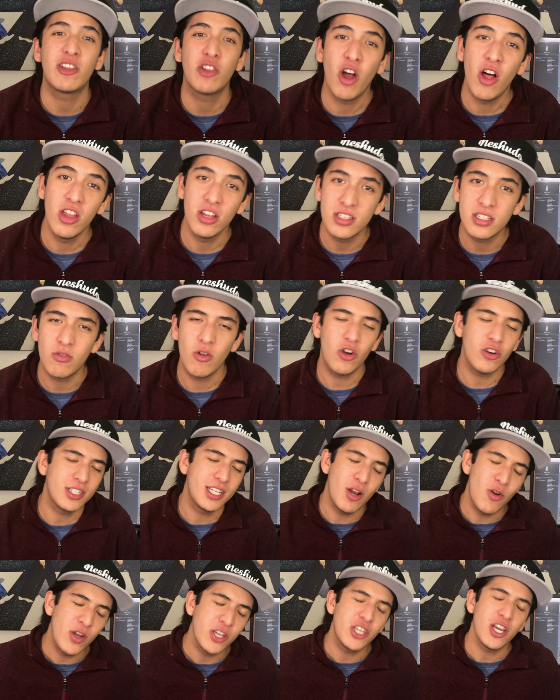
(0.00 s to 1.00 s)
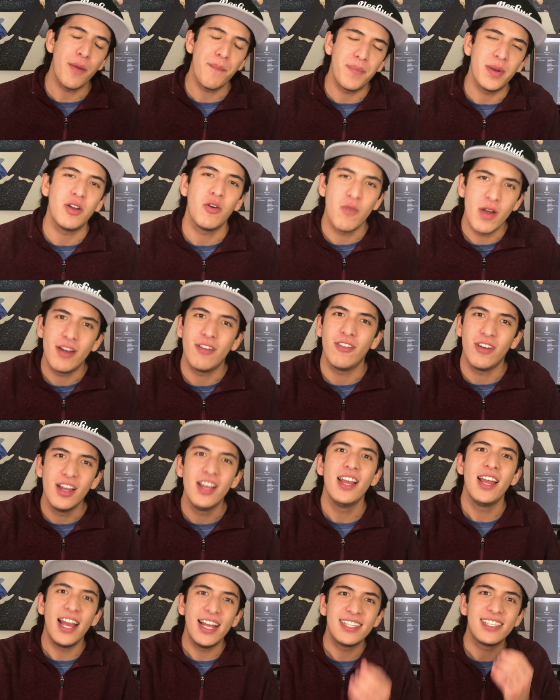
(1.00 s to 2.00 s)
a todos, luego se lo echan, pero bueno,
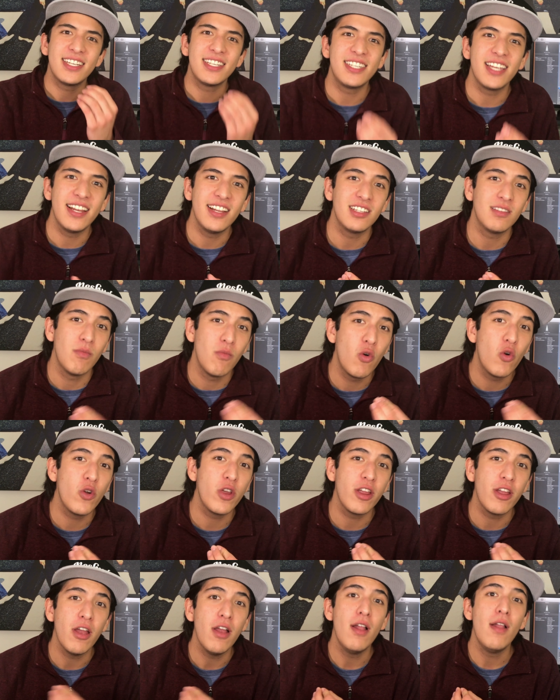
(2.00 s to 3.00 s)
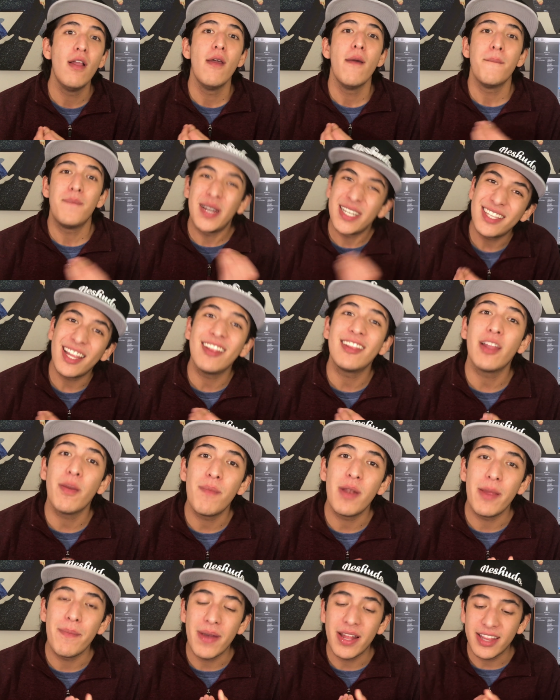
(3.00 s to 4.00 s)
esa escena es muy, bastante
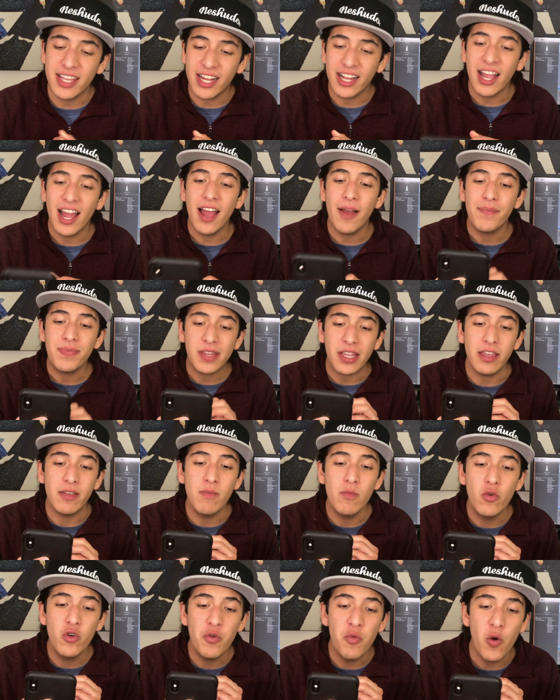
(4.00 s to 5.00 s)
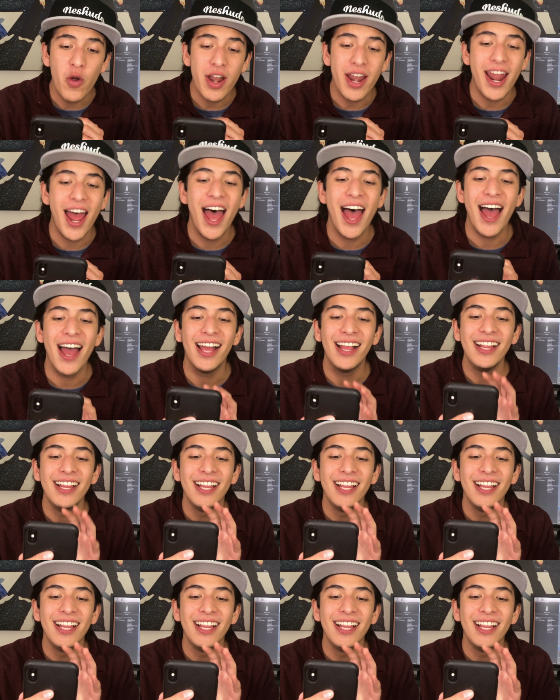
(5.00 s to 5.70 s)
emblemática y muy buena.